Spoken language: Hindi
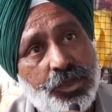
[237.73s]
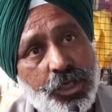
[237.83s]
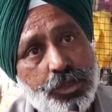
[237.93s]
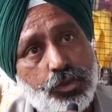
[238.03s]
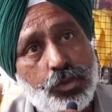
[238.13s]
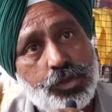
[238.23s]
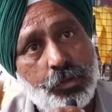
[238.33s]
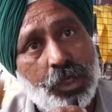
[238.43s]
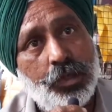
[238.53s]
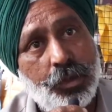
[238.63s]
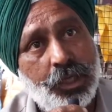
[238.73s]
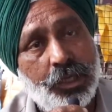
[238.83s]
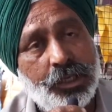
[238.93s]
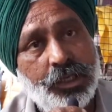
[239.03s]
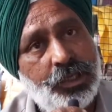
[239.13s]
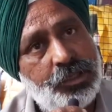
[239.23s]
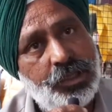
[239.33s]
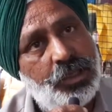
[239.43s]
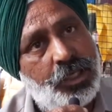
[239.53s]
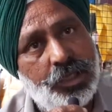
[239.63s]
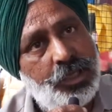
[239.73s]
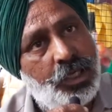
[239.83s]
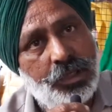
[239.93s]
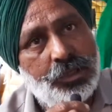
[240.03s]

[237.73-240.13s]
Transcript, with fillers: देश को स्वर्ग बनाने के लिए ये लड़ाई आगे